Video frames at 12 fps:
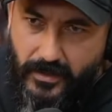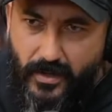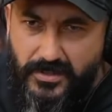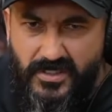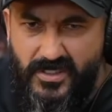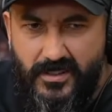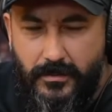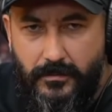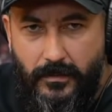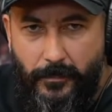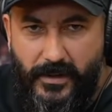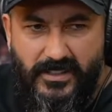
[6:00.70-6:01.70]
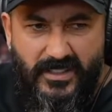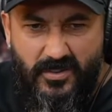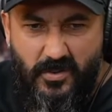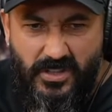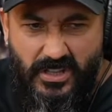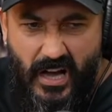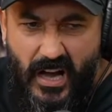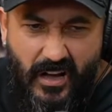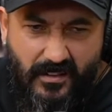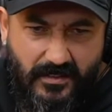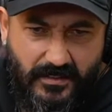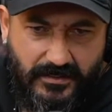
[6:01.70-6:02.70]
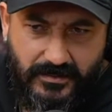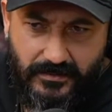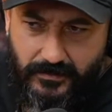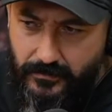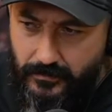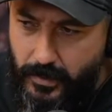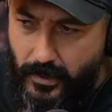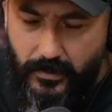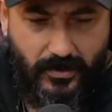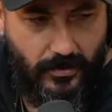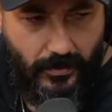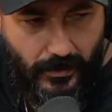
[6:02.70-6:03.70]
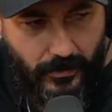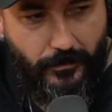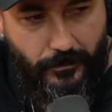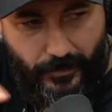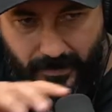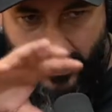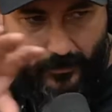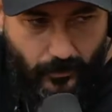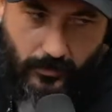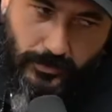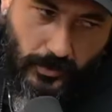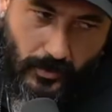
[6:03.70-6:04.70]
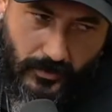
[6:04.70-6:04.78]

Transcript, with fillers: Aí eu acho que a partir das oitavas, um bagulho assim, daí passava alguns